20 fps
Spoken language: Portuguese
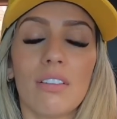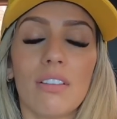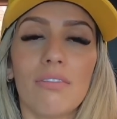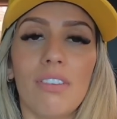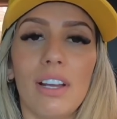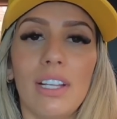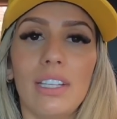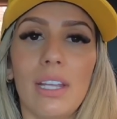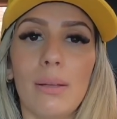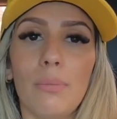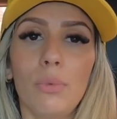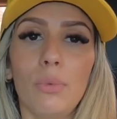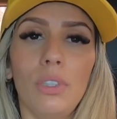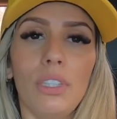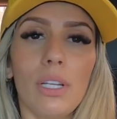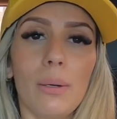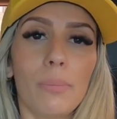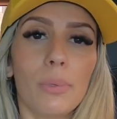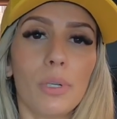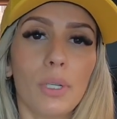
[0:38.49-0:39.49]
vai ter
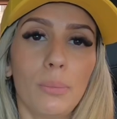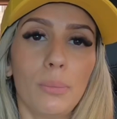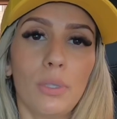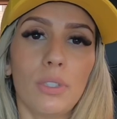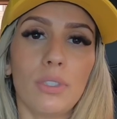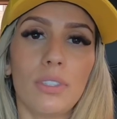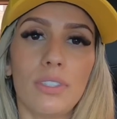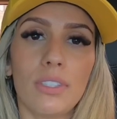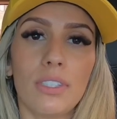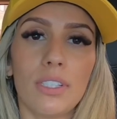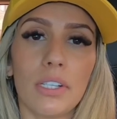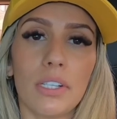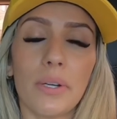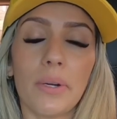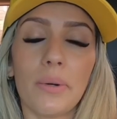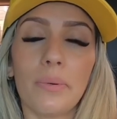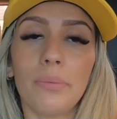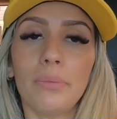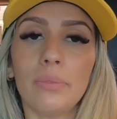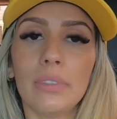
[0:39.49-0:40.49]
muita
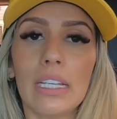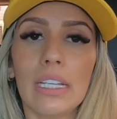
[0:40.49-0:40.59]
promoção.